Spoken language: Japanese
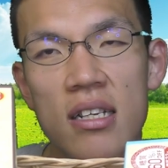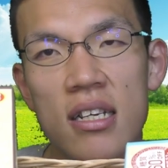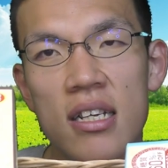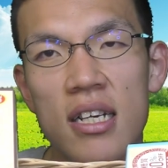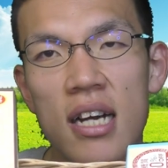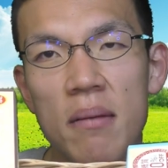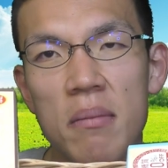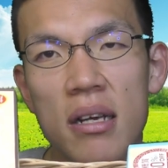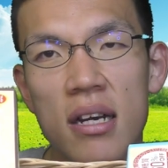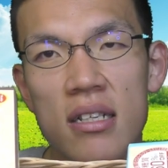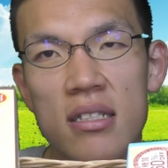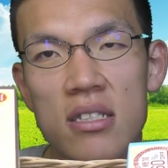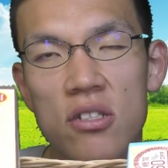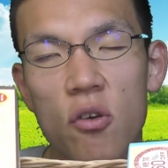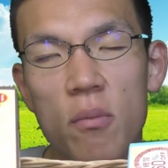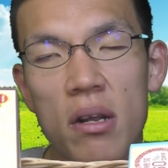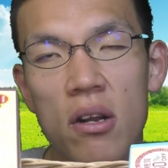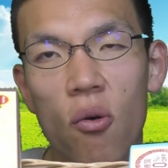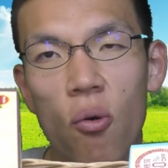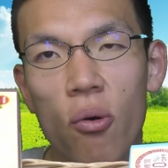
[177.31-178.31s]
苦味が
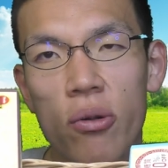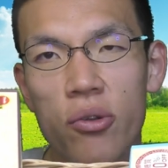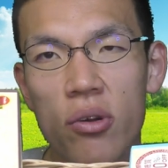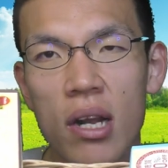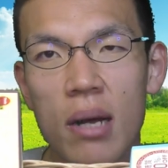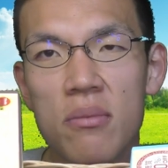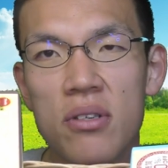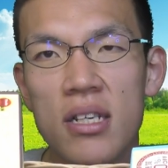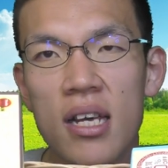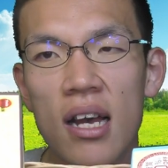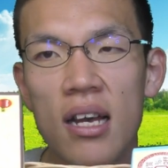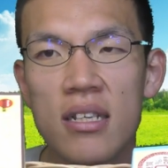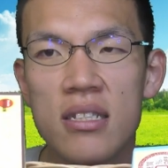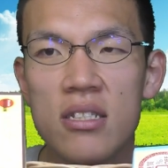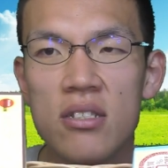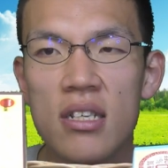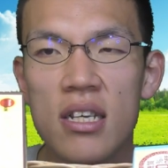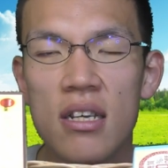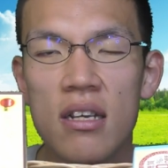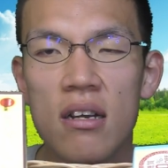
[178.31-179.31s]
強めの大人向け
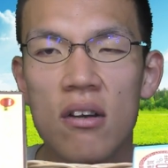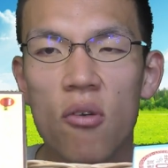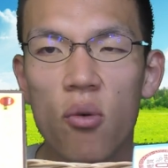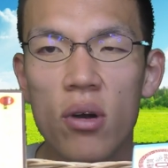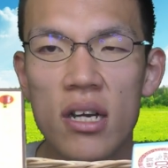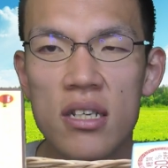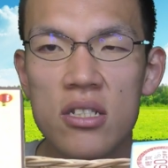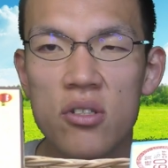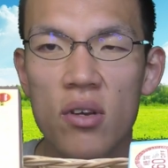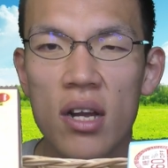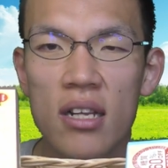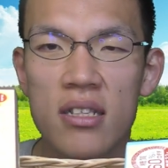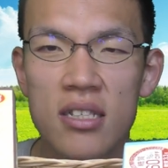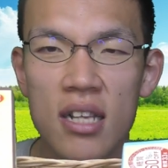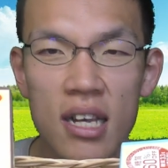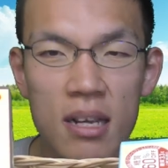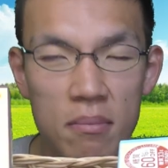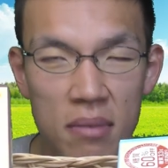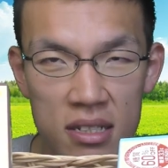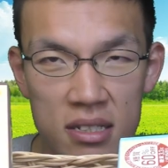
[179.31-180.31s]
スいお菓子となっ
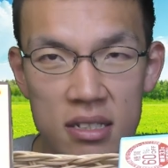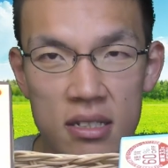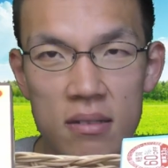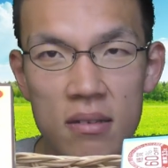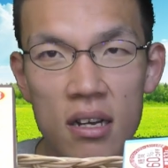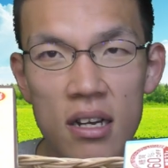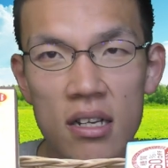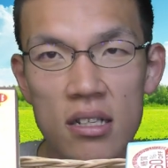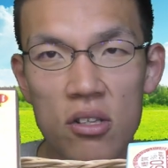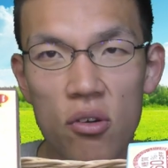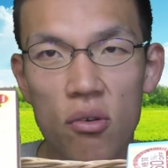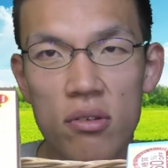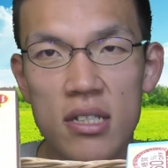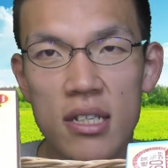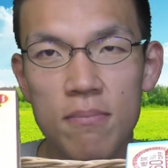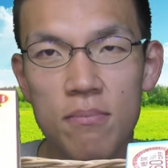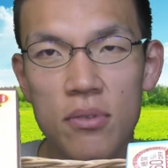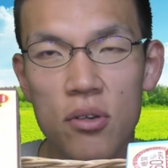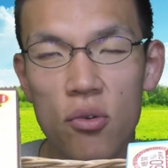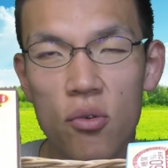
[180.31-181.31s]
ています
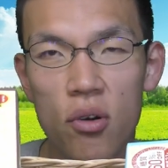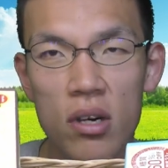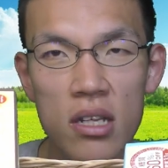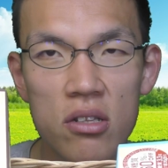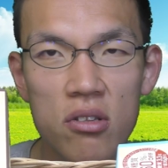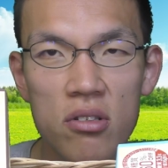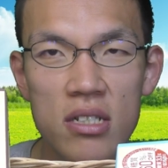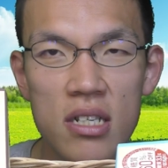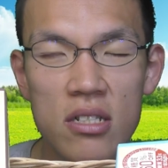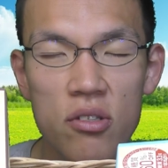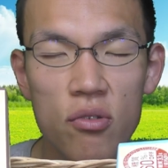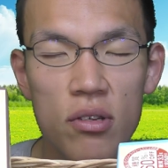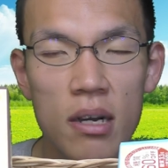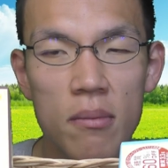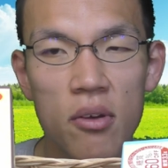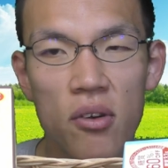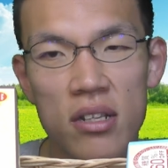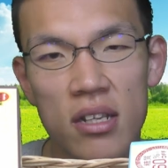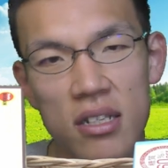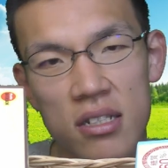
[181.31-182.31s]
チョコチップのコとした食
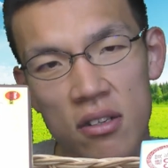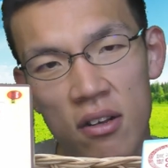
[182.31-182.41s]
感も